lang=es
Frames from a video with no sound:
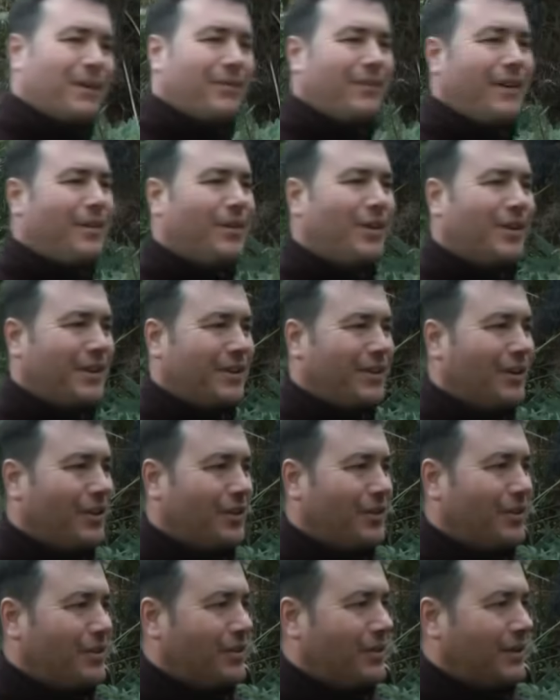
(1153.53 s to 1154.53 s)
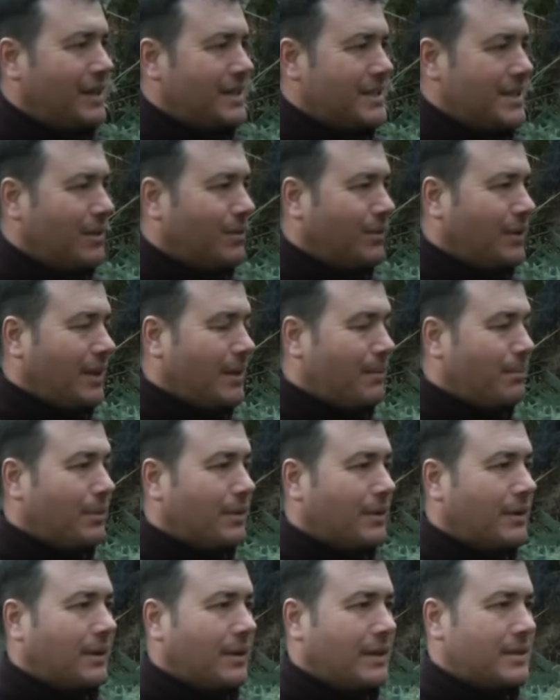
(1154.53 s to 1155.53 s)
Por favor, no, no, no, gracias a ustedes
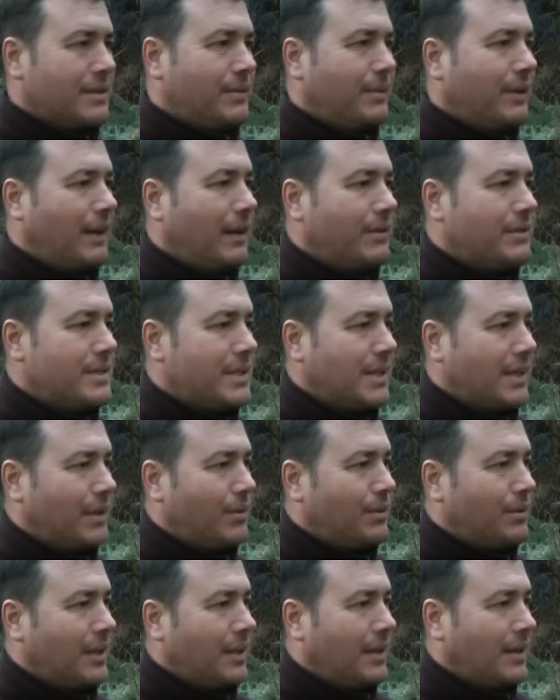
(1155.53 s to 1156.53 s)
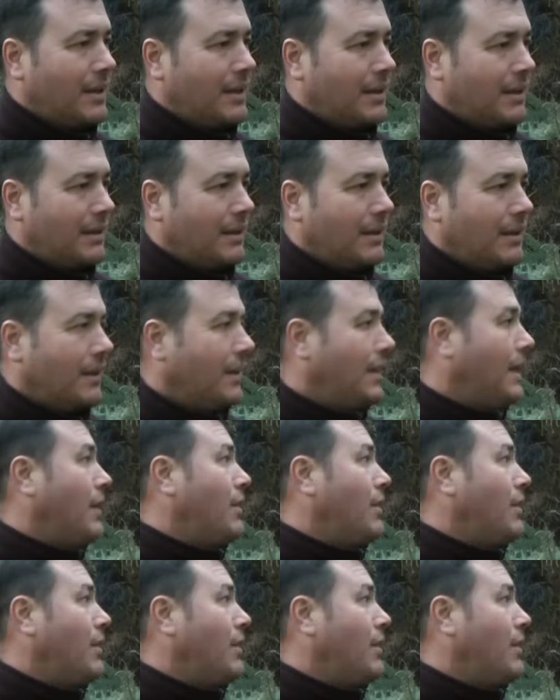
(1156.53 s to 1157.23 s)
por recibir la visita a ustedes y,